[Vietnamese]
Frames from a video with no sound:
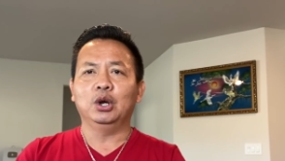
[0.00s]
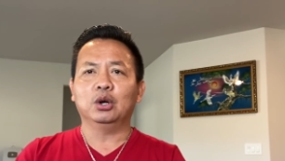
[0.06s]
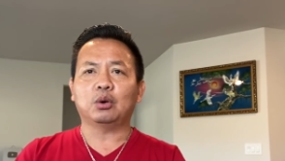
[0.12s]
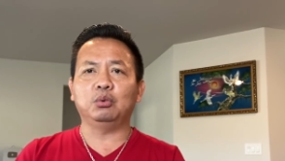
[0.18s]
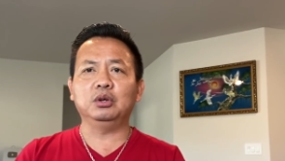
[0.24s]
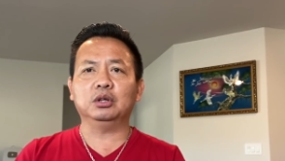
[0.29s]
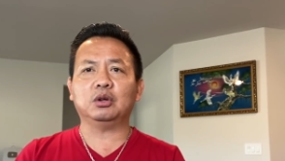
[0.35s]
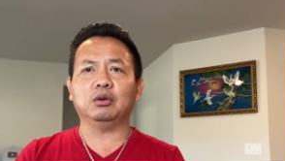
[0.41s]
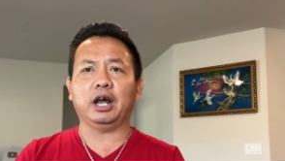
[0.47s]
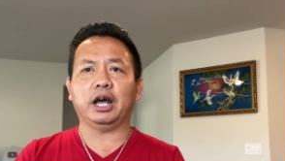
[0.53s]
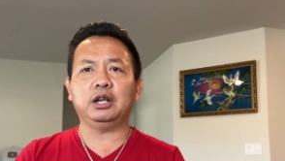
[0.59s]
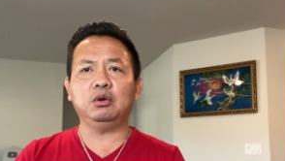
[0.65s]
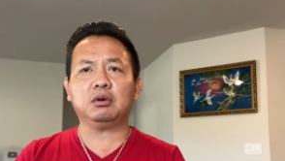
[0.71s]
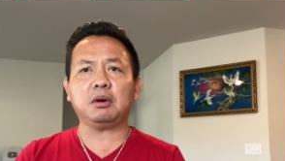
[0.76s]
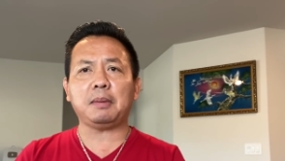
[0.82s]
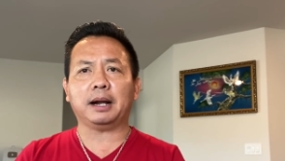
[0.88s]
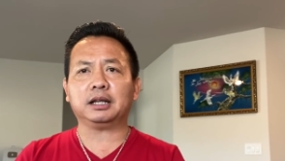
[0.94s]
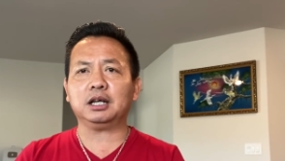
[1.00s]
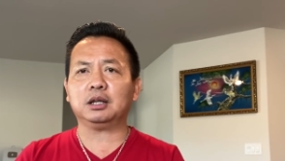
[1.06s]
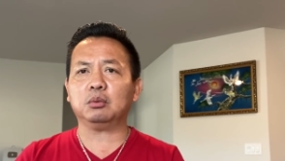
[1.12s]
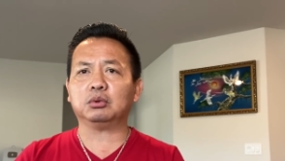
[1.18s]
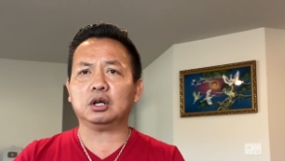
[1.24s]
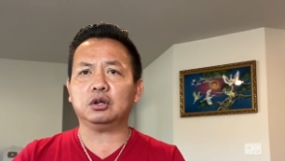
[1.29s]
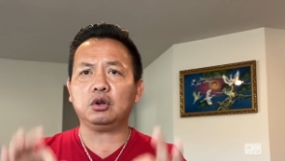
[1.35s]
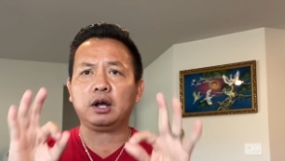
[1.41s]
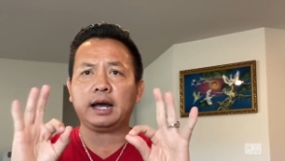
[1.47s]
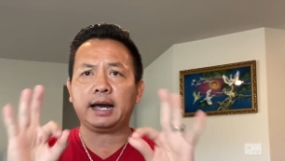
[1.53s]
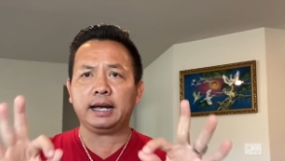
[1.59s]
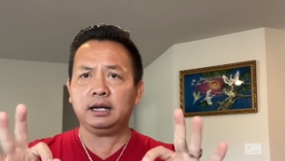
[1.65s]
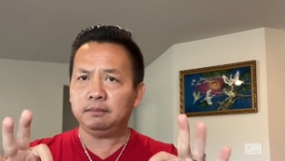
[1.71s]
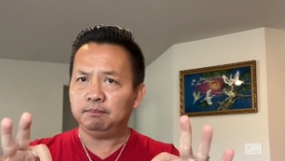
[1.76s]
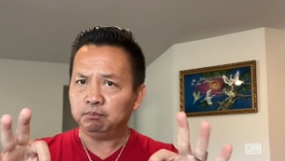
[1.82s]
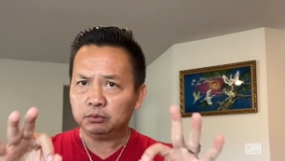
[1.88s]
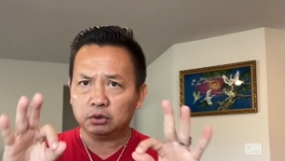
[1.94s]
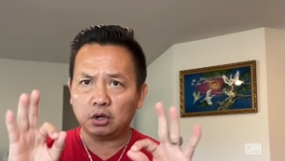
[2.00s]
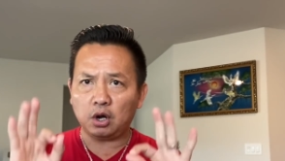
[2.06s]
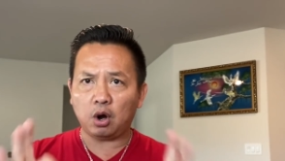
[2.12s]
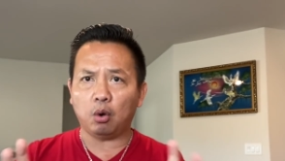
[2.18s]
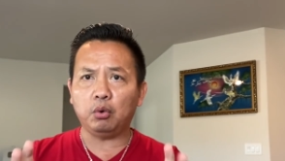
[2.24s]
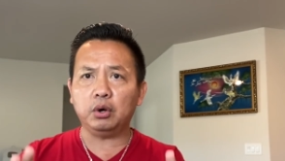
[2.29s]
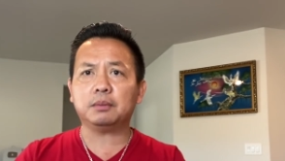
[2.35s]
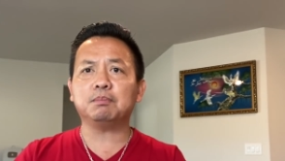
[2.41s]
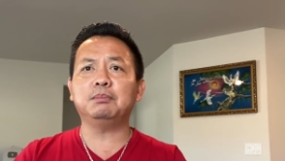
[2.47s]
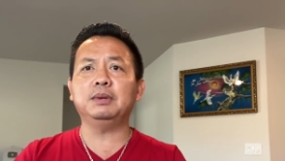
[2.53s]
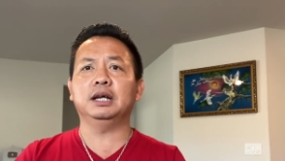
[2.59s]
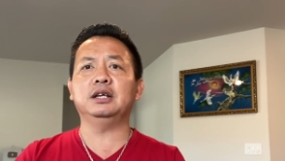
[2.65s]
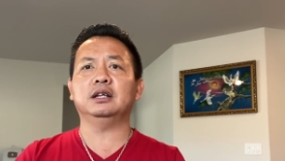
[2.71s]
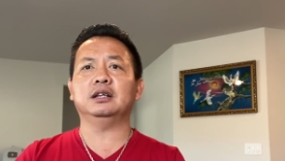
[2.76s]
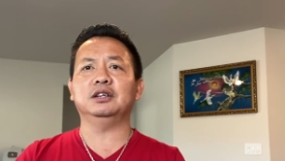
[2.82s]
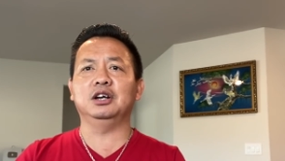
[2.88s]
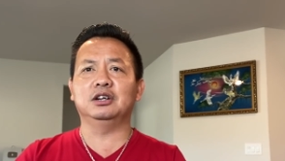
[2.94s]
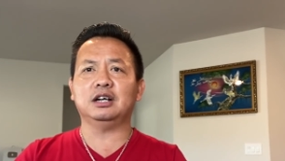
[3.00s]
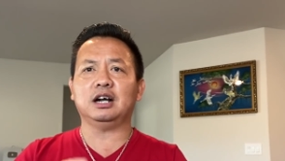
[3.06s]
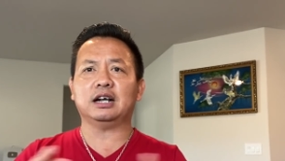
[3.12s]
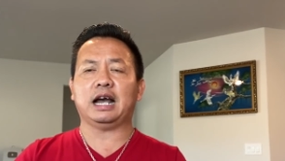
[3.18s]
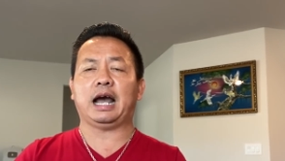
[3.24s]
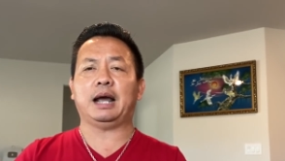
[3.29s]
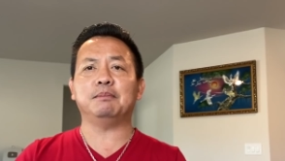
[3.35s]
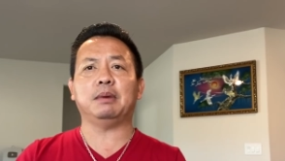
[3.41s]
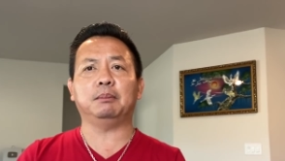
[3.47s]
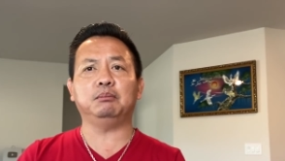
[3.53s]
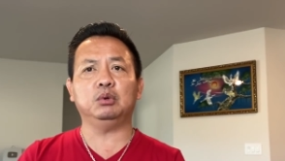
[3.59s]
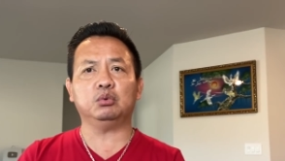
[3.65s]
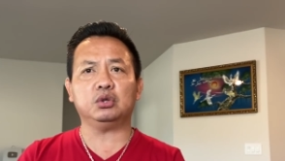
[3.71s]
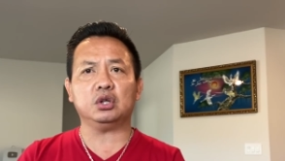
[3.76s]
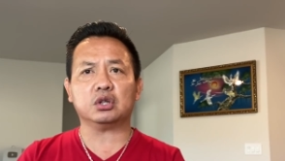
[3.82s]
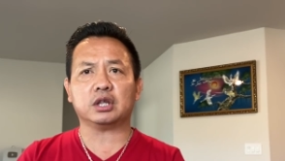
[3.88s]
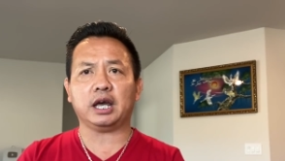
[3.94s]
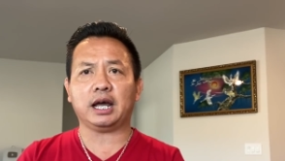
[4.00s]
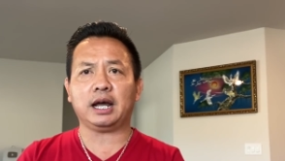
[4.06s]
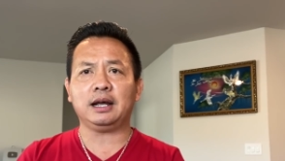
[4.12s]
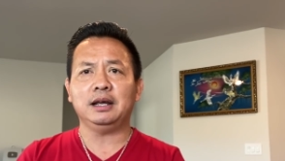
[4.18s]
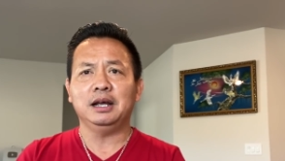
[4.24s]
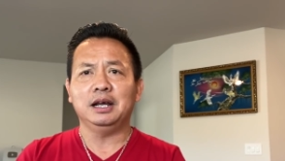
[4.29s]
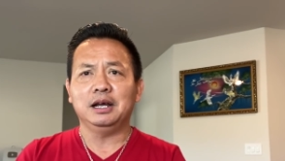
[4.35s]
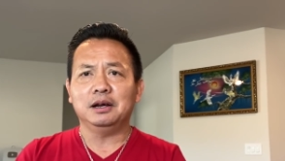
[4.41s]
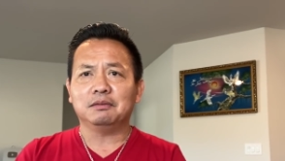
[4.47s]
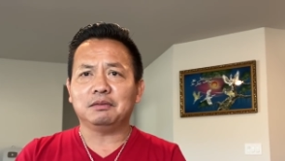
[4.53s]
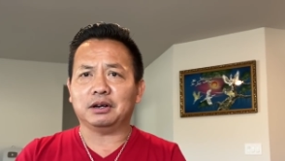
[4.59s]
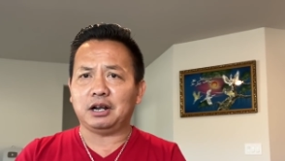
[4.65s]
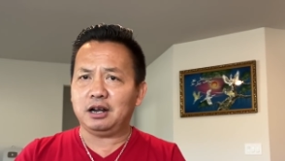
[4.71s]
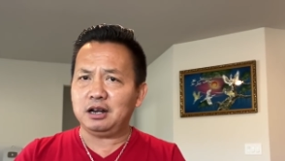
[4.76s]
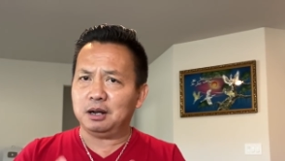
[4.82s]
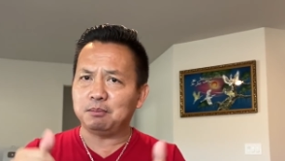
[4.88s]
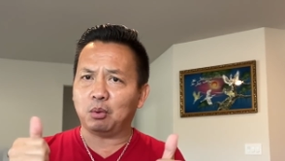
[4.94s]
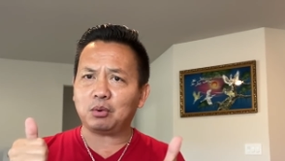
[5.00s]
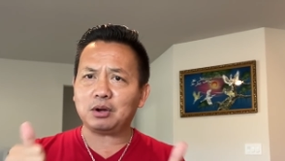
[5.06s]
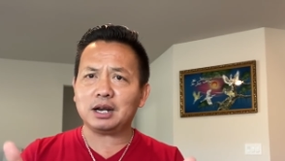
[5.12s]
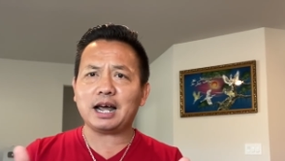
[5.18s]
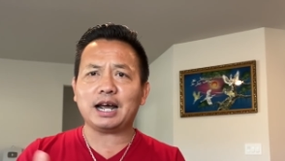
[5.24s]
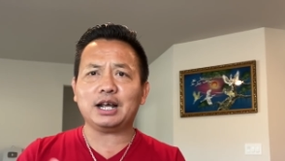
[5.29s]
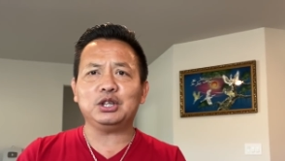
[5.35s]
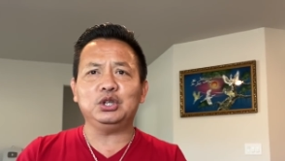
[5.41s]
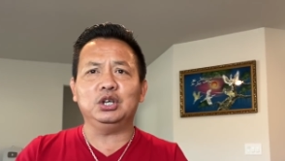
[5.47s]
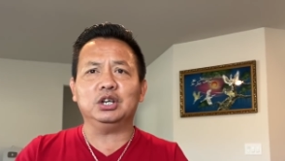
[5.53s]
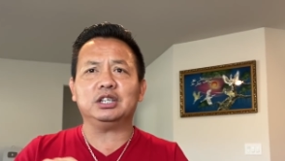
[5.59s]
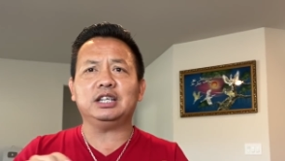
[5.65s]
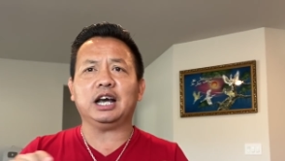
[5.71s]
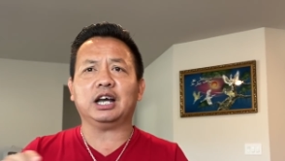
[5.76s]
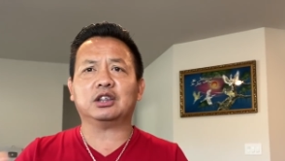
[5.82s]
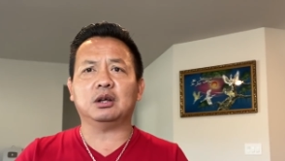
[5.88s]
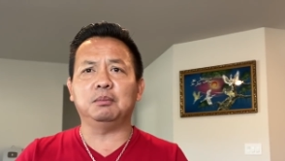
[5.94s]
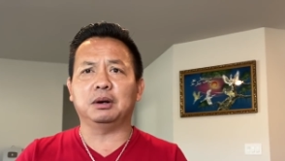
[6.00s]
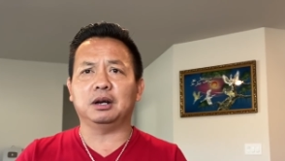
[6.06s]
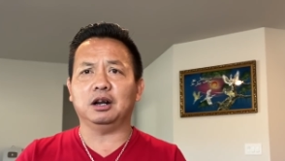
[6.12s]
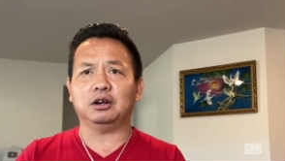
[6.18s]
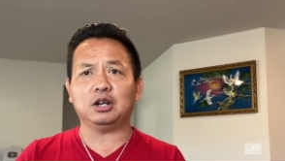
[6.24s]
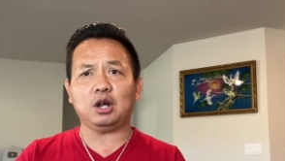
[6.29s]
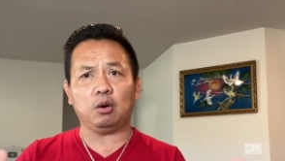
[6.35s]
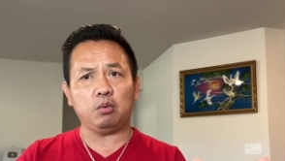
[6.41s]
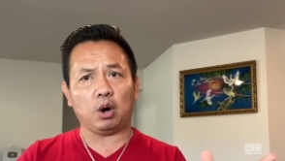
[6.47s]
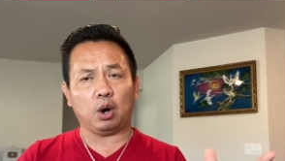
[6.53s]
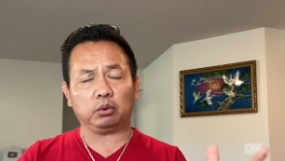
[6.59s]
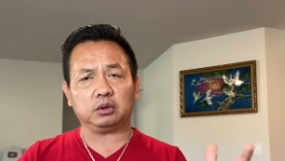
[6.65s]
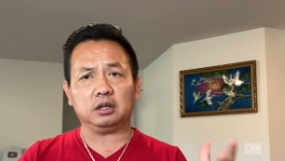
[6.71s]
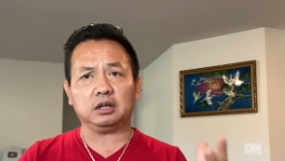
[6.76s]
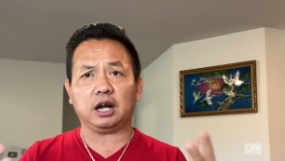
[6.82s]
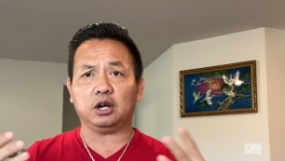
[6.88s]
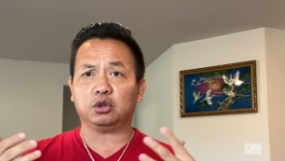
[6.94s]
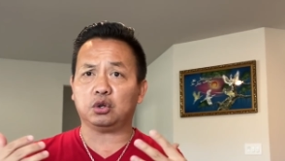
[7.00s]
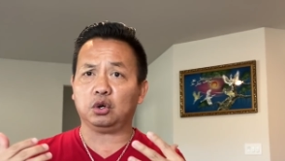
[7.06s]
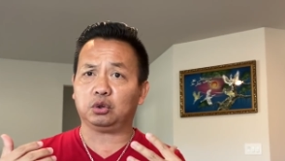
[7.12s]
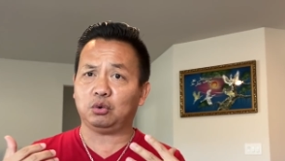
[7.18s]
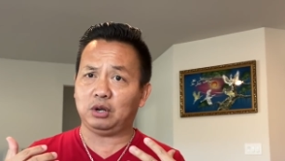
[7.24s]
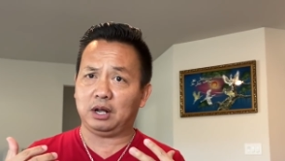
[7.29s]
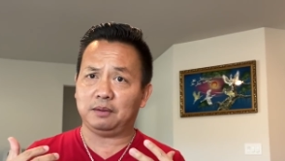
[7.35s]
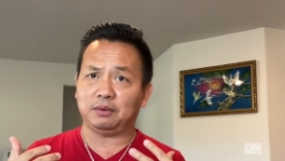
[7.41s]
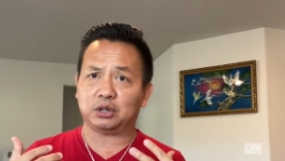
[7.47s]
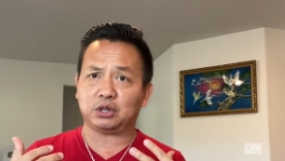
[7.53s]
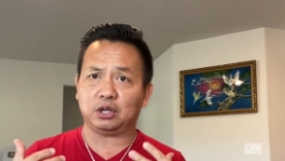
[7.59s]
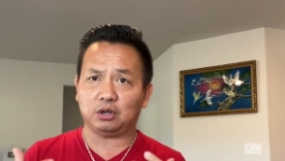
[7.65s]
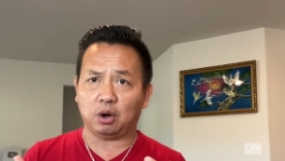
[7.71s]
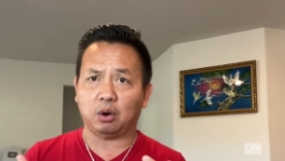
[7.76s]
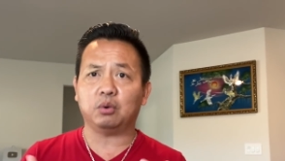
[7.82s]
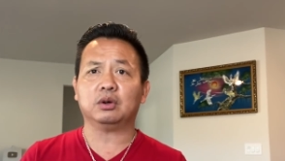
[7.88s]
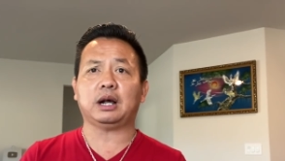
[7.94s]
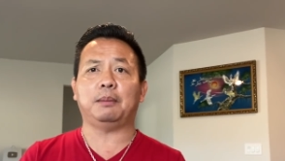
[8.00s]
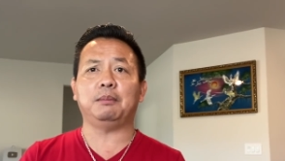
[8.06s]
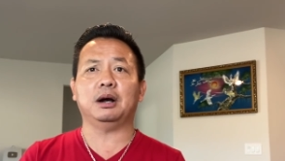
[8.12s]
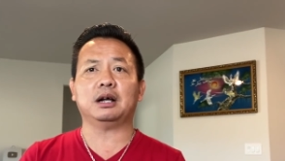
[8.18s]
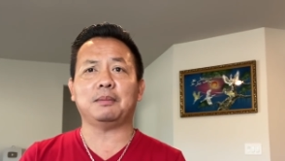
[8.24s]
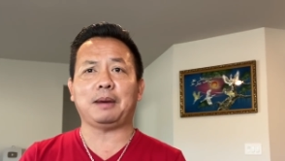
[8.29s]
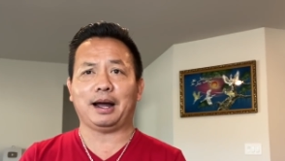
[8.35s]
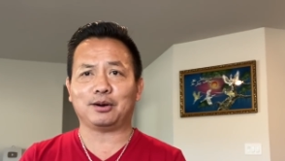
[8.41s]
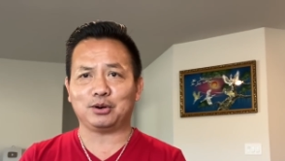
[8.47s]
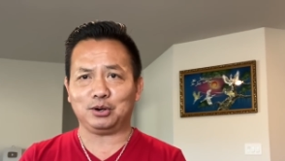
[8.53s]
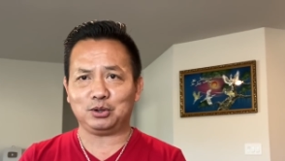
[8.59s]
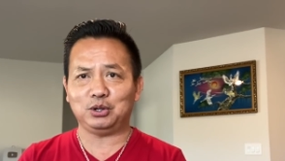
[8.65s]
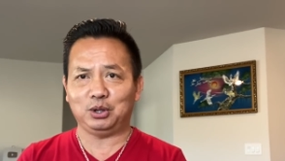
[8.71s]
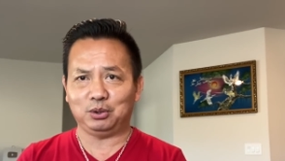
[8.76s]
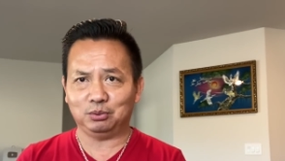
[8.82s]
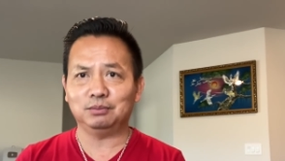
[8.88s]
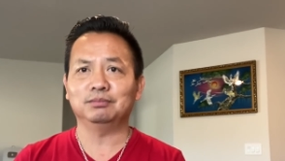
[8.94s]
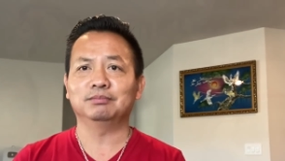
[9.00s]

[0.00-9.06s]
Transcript: Cũng như thường lệ nếu các bạn thấy thông tin nó hay, nó hữu ích, please đừng ngần ngại bấm nút chia sẻ và để lại một cái like viết dài chữ bình luận để ủng hộ tinh thần cho Tony và channel. Cảm ơn các bạn rất nhiều.